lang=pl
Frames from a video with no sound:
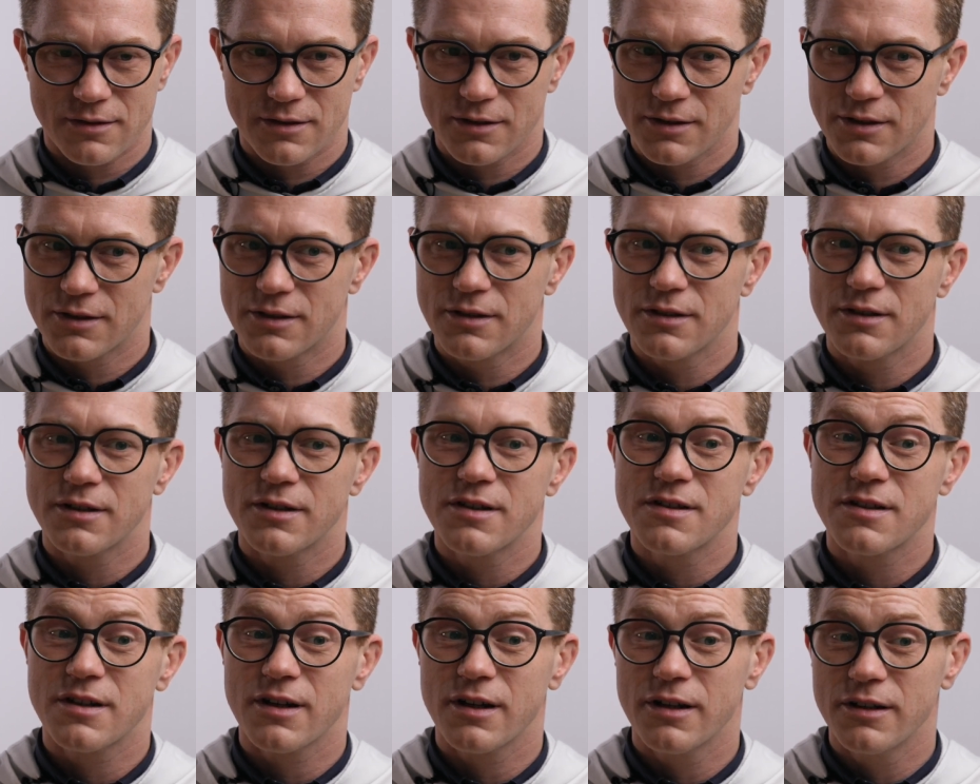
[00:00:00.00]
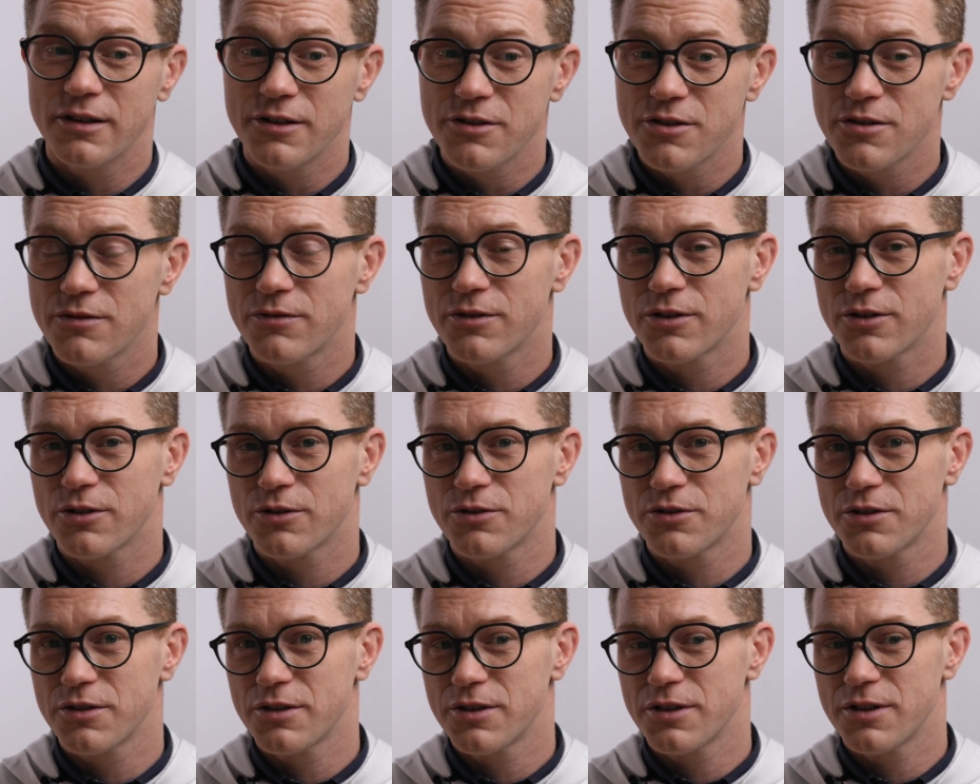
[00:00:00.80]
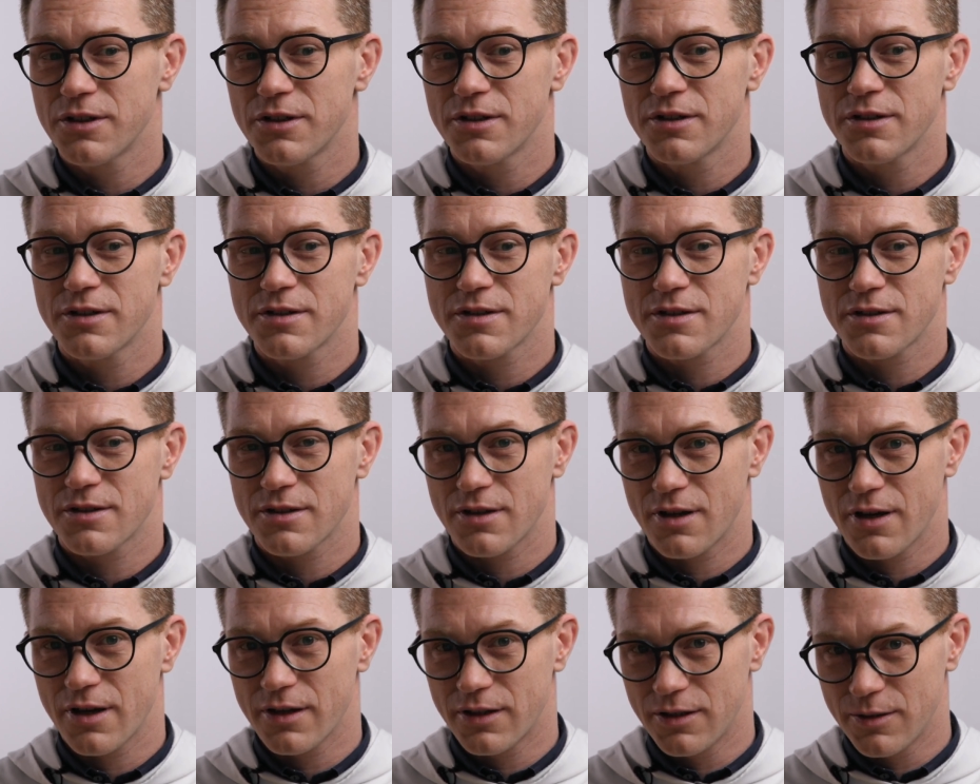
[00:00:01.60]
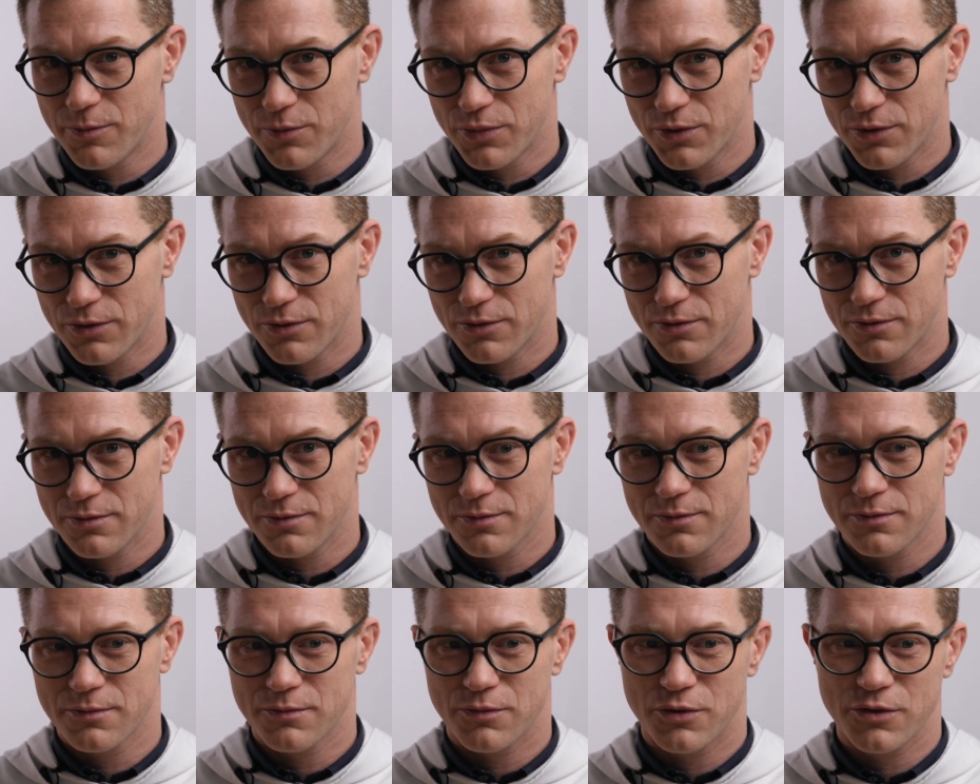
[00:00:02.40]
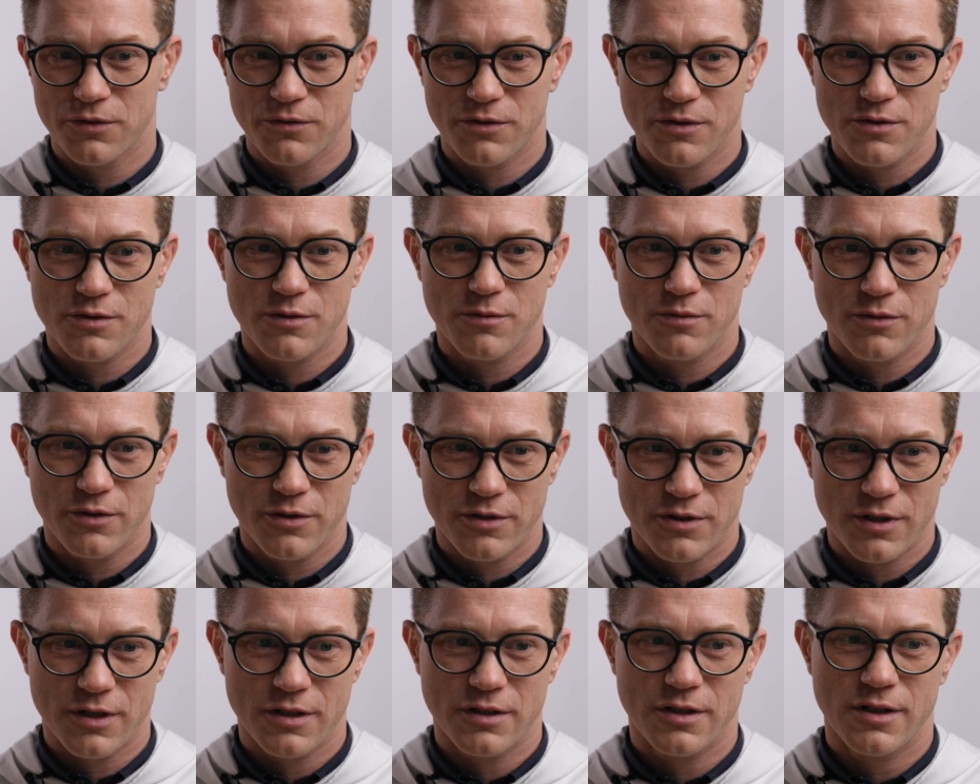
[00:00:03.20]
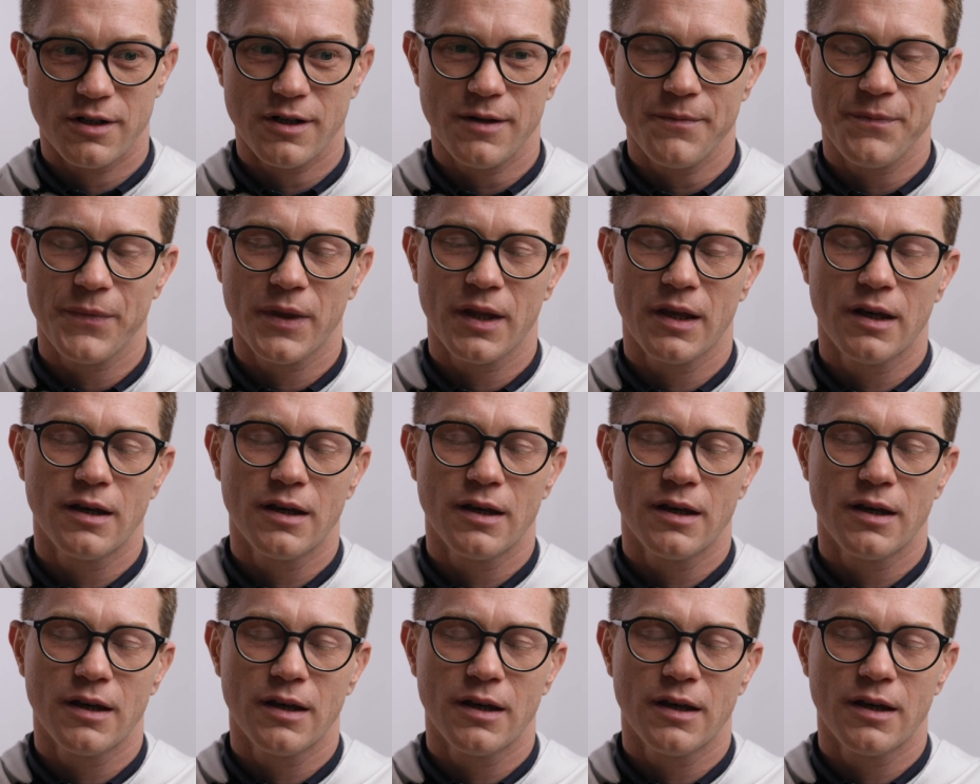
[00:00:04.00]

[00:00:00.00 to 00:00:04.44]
Gdy Izraelici wychodzili z Egiptu pod wodzą Mojżesza,